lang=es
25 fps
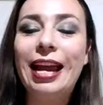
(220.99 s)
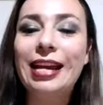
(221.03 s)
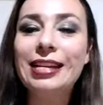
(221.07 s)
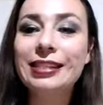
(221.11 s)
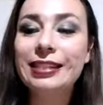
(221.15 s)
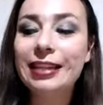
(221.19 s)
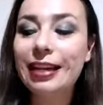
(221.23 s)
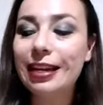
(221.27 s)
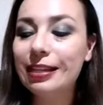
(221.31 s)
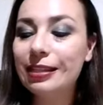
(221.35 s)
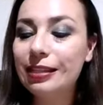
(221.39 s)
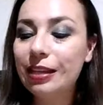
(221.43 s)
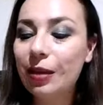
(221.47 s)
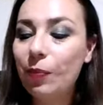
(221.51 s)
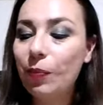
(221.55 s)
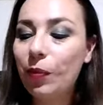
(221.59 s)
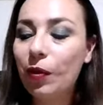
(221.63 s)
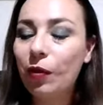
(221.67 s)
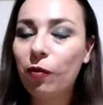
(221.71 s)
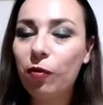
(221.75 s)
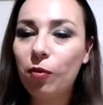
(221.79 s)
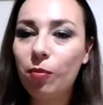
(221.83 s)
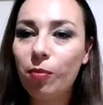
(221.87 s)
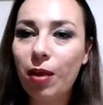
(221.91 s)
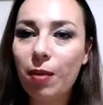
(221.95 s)
es que este
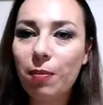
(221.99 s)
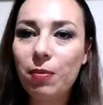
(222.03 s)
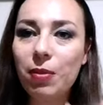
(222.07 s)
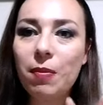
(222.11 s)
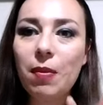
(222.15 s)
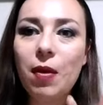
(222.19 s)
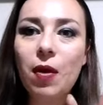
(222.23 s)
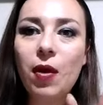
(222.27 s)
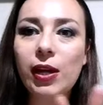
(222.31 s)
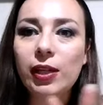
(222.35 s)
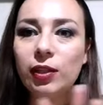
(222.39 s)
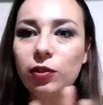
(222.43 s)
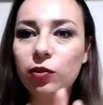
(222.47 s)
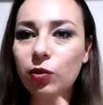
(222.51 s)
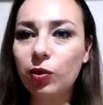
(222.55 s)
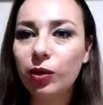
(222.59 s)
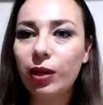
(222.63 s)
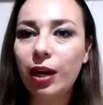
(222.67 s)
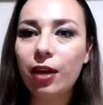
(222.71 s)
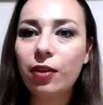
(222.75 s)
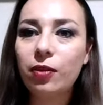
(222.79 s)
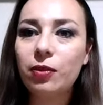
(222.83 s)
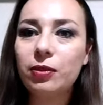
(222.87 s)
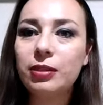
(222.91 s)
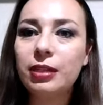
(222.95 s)
perfume a mí me lo han
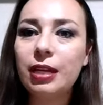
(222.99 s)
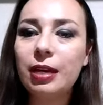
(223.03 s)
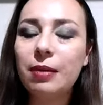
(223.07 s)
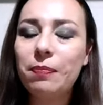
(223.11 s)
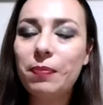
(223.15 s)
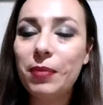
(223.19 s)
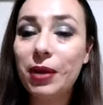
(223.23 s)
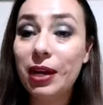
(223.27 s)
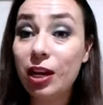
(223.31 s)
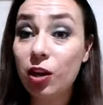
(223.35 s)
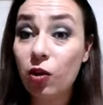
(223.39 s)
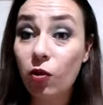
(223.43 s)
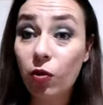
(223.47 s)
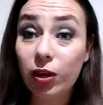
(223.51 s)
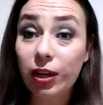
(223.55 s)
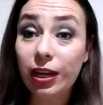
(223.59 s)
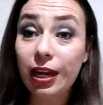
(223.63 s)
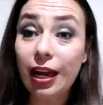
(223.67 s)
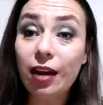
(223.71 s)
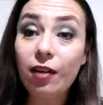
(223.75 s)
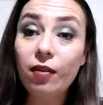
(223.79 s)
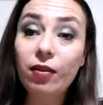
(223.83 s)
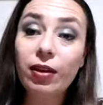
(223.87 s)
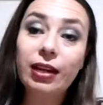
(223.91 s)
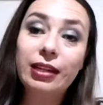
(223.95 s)
chuleado siempre y yo
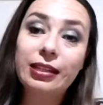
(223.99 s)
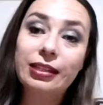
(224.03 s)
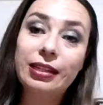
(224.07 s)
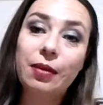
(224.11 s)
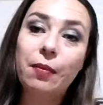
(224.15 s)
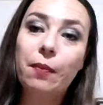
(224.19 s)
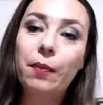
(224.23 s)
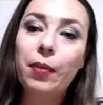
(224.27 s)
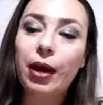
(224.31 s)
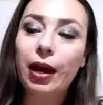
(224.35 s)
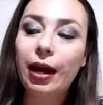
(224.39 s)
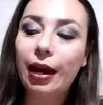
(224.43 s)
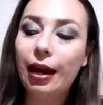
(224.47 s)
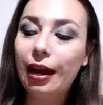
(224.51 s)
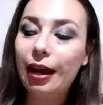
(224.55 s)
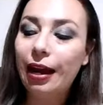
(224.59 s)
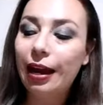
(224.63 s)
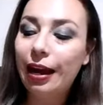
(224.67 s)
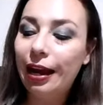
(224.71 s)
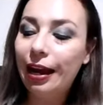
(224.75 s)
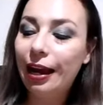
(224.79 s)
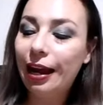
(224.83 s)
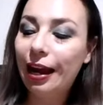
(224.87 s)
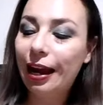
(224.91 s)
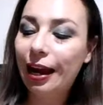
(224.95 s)
quiero que siempre
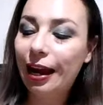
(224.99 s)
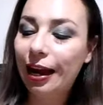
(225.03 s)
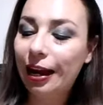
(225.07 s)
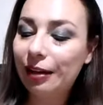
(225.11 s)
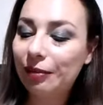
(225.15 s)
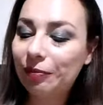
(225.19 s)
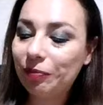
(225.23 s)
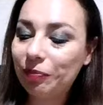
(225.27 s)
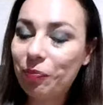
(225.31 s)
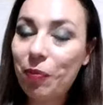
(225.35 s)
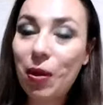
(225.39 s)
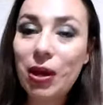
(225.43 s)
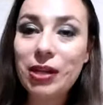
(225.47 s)
eh,